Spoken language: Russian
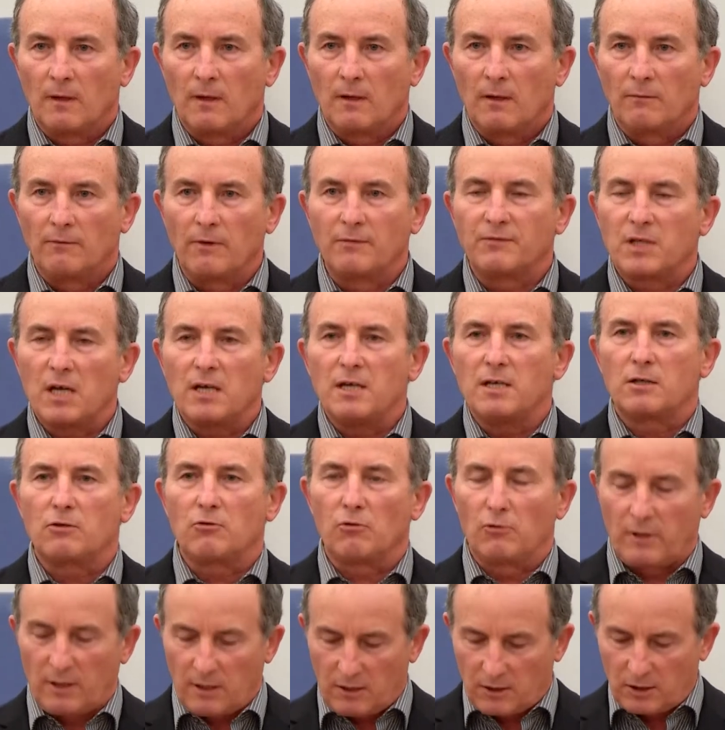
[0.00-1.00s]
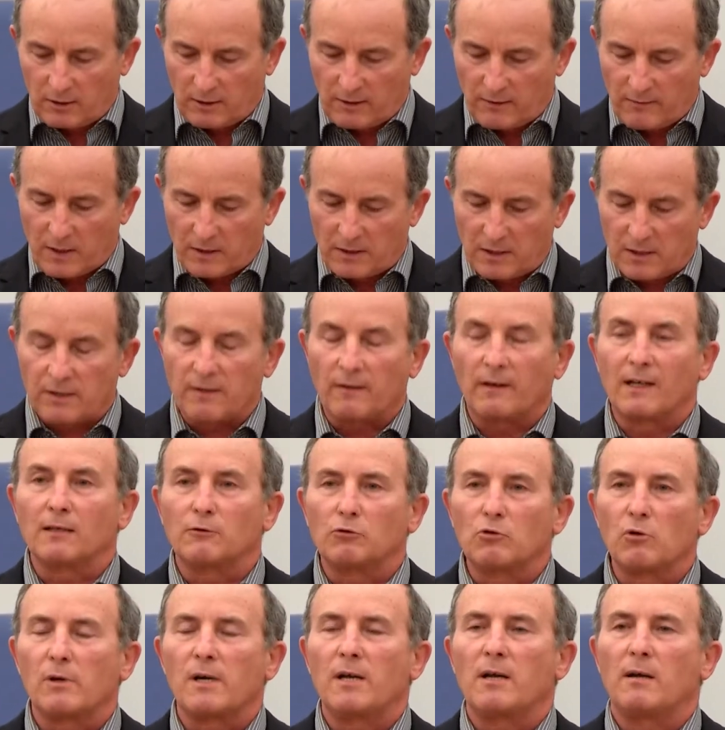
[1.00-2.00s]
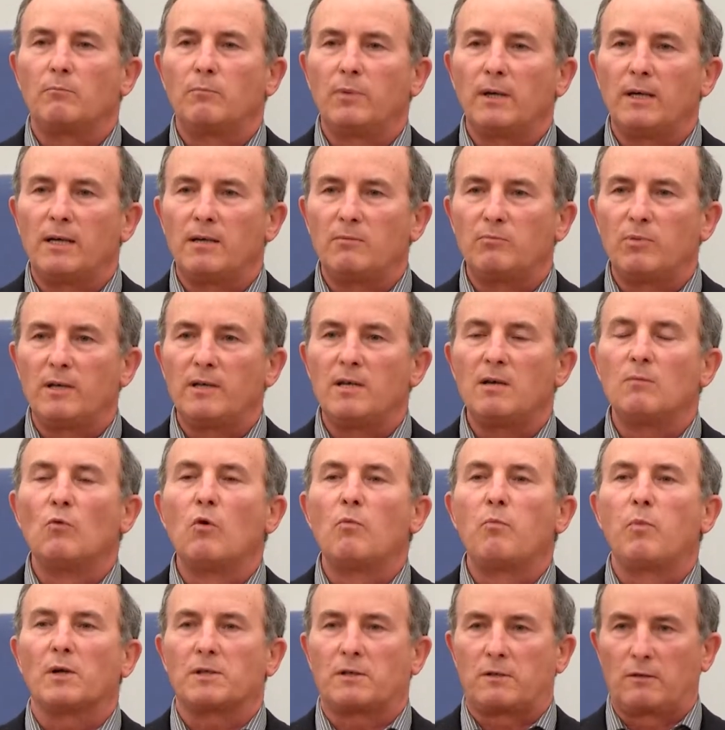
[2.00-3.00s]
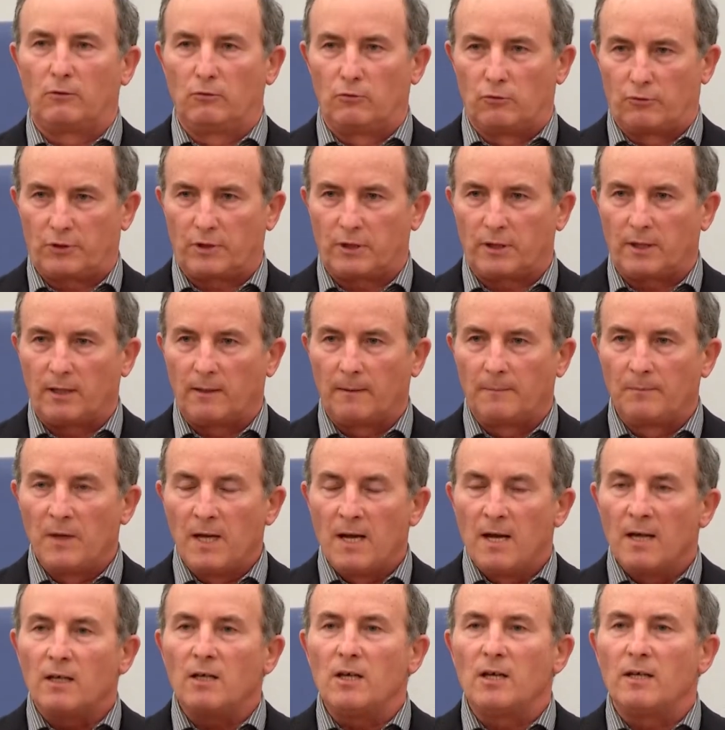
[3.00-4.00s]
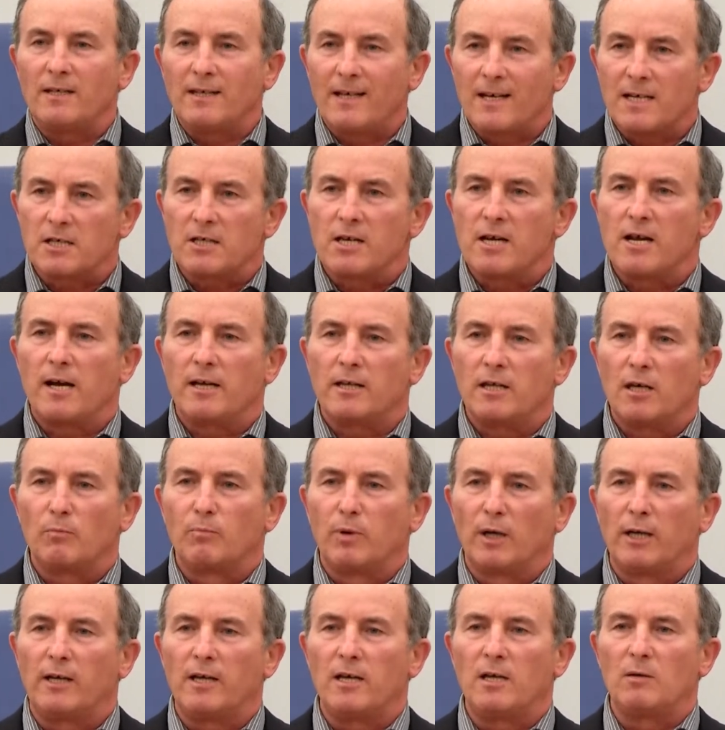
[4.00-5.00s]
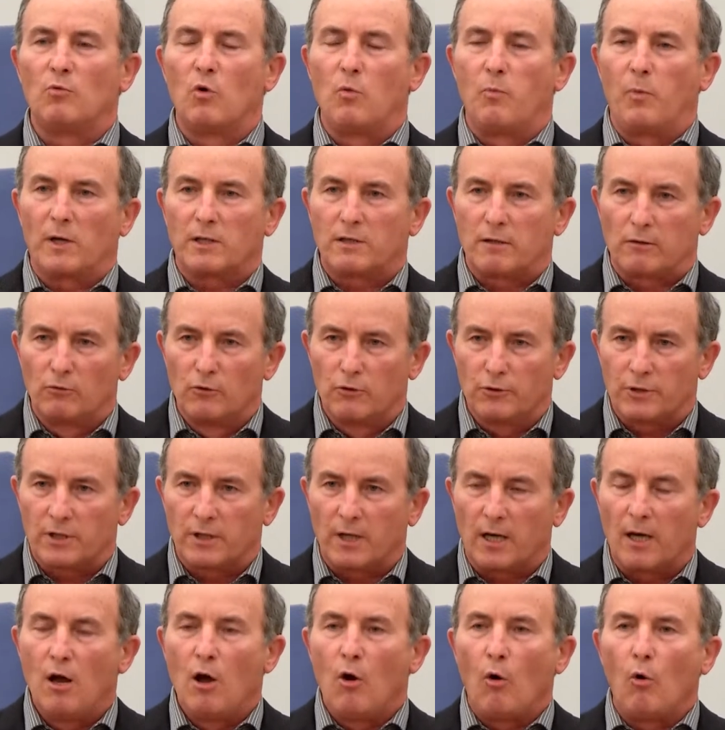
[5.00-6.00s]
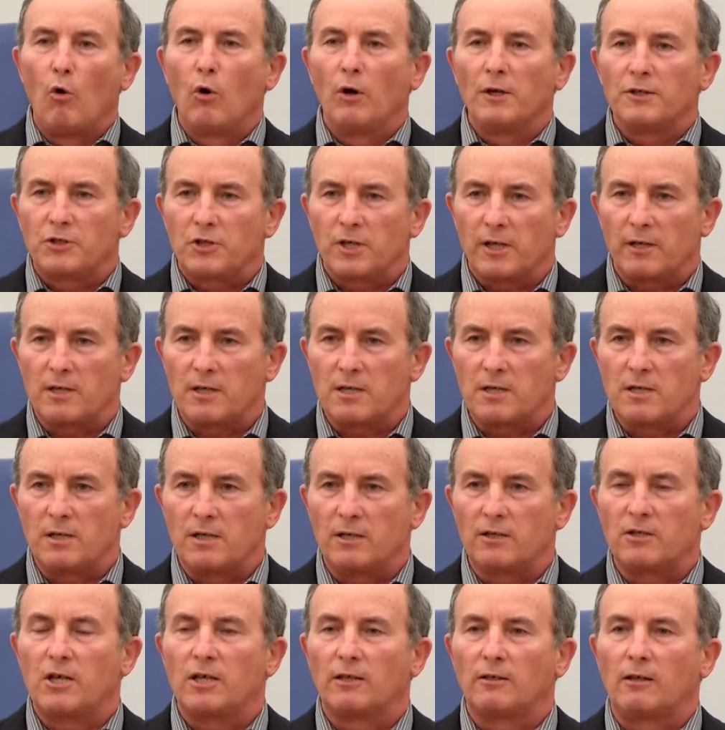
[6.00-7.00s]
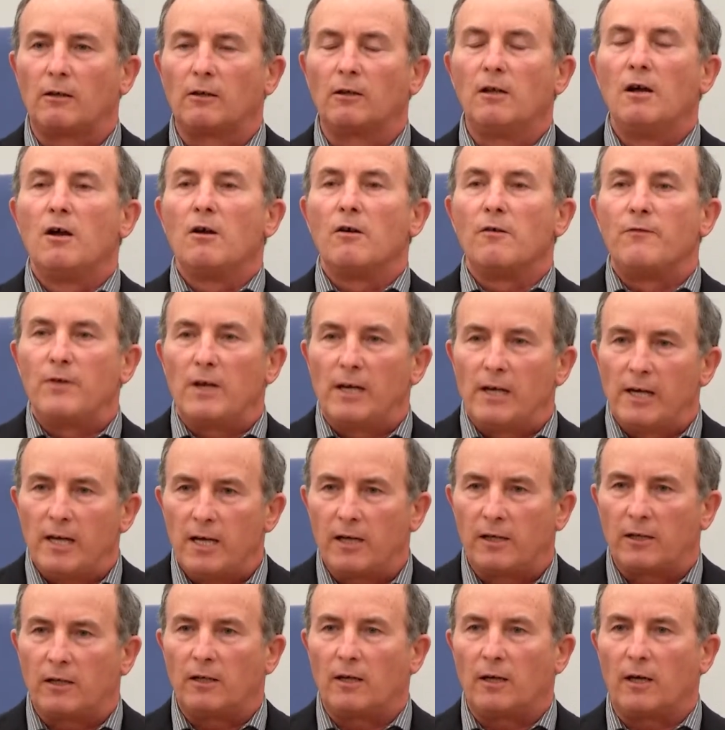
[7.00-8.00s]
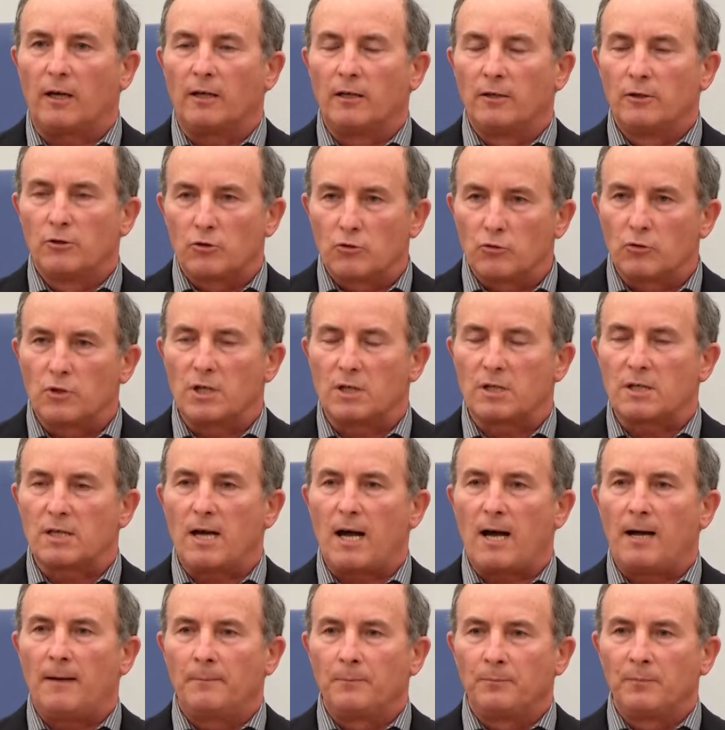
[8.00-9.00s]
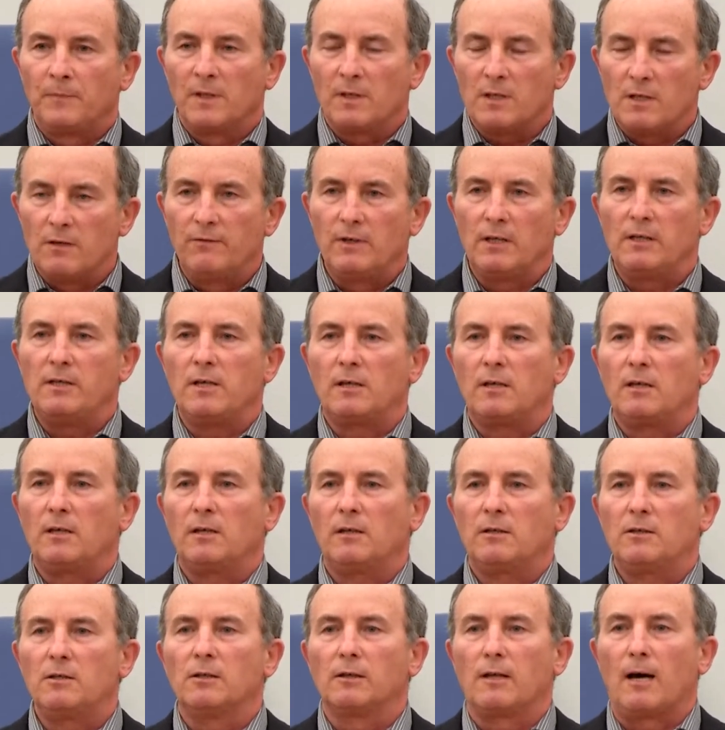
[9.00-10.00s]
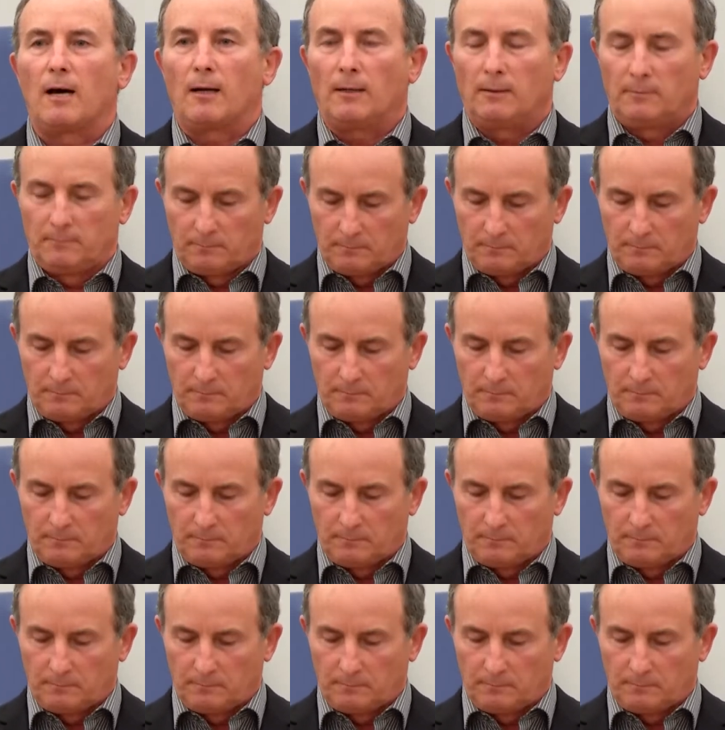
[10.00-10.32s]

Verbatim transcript: во всей истории человечества, которые были бы ему послушны. И если они были ему послушны, он через них делал великие чудеса и великие дела.